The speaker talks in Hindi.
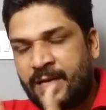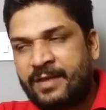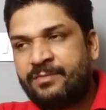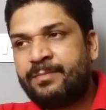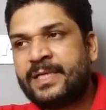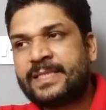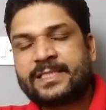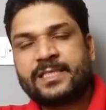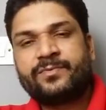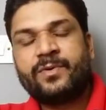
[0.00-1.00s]
लाइफ में
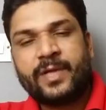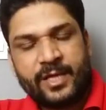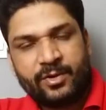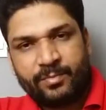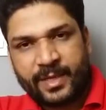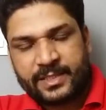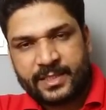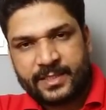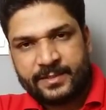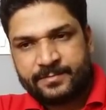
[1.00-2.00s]
सक्सेसफुल नहीं हो
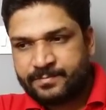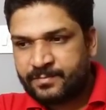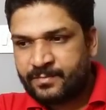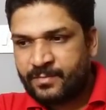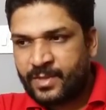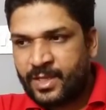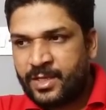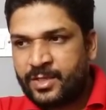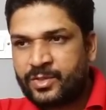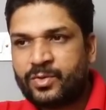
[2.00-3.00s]
पाते हैं
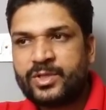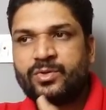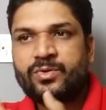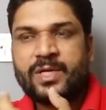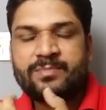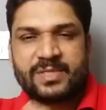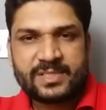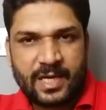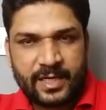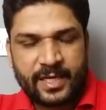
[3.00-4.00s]
क्योंकि जो उनकी
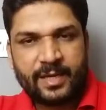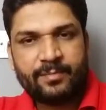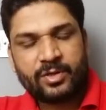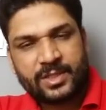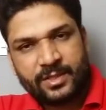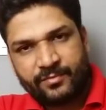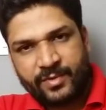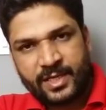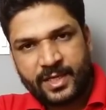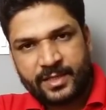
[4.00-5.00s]
पर्सनालिटी है बहुत ज़्यादा
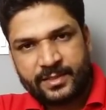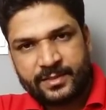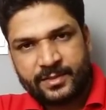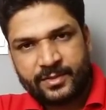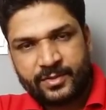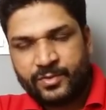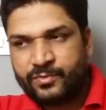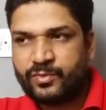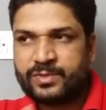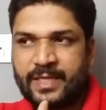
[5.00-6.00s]
वीक है
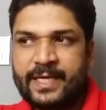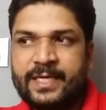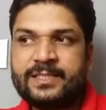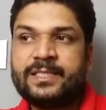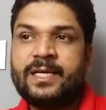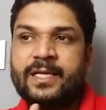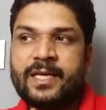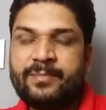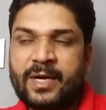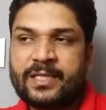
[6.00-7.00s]
वो सही डिसीजन
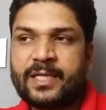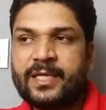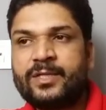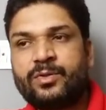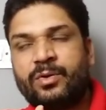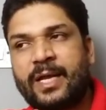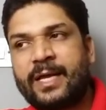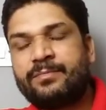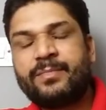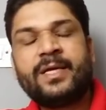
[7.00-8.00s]
ले नहीं पाते हैं तो
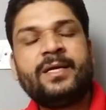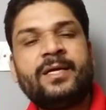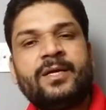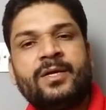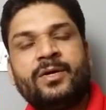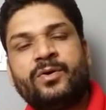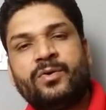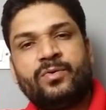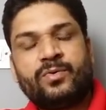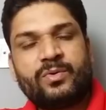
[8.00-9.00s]
लाइफ में
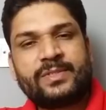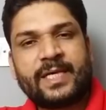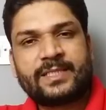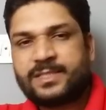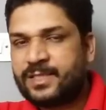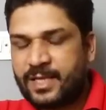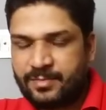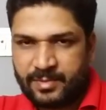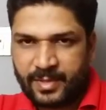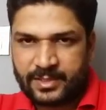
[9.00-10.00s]
उनको सक्सेस नहीं
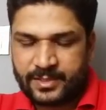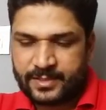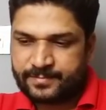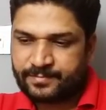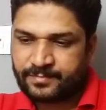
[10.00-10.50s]
मिल पाती है